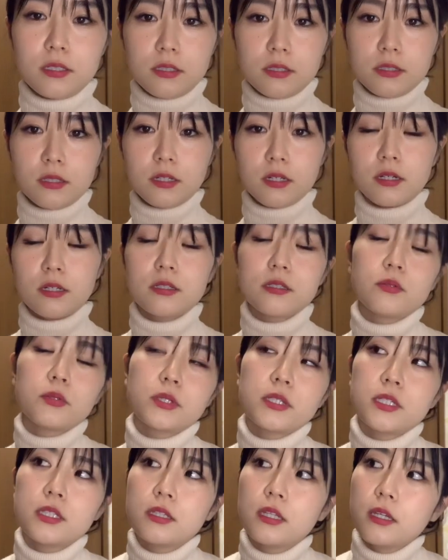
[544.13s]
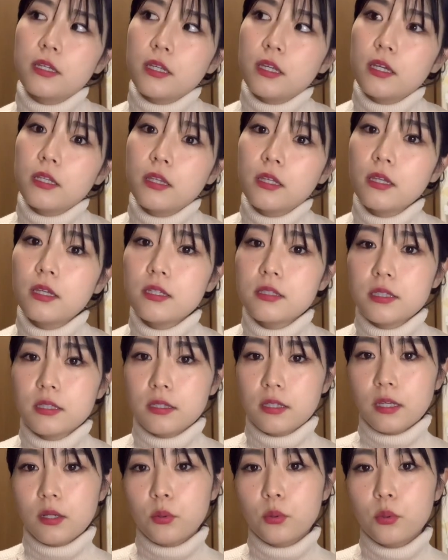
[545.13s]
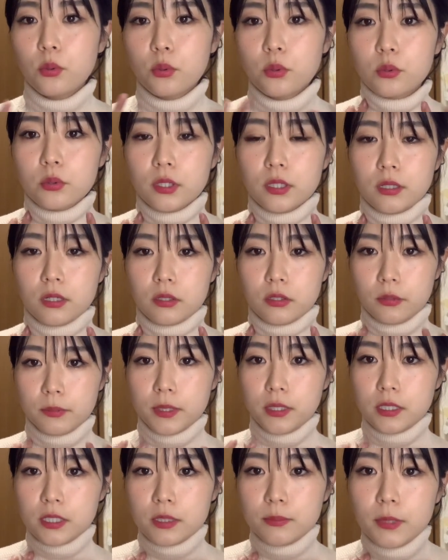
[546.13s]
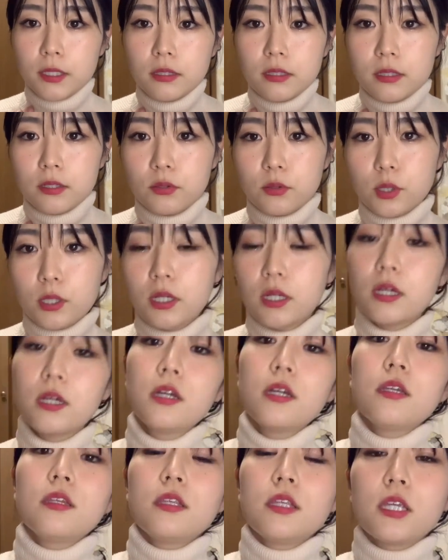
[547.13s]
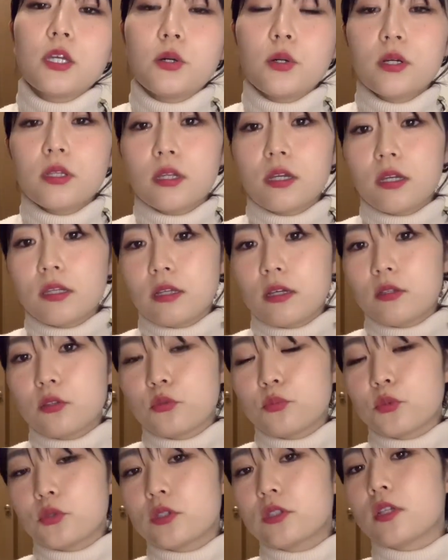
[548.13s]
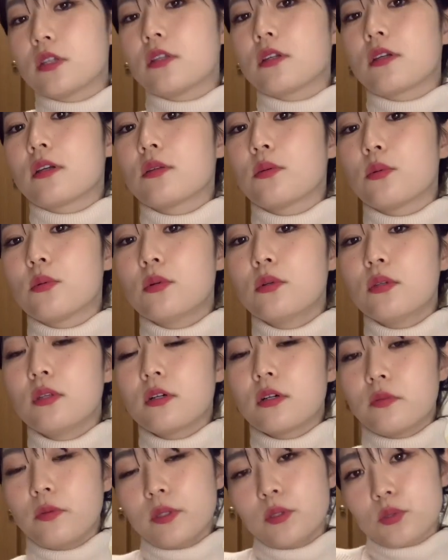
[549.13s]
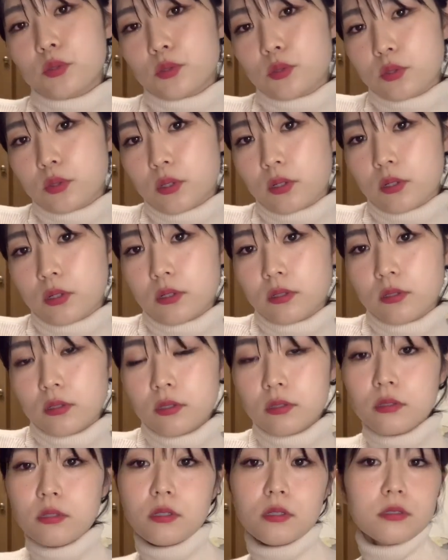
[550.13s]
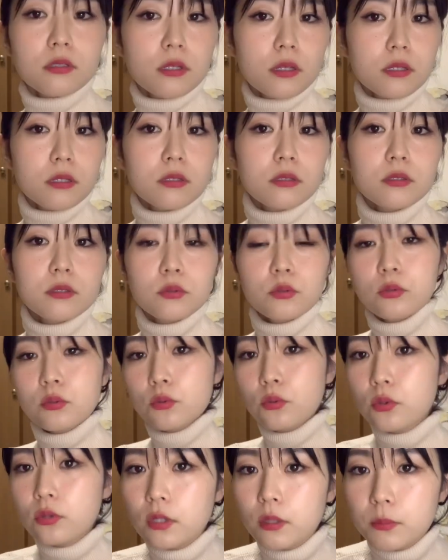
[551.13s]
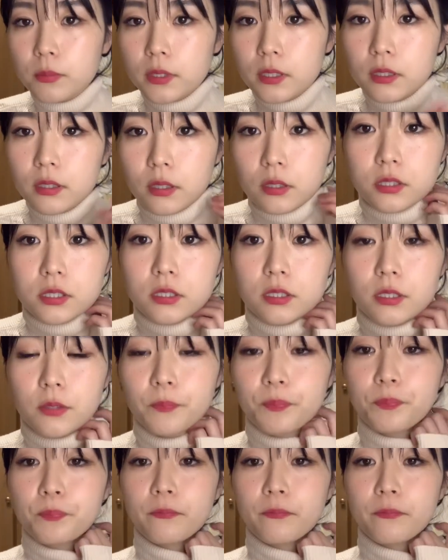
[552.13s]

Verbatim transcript: い。なんか私体型的に絶対こう、なんか首が詰まってるのは似合わないなと思ってたんだけど、なんかフィットするから、全然太って見えないし、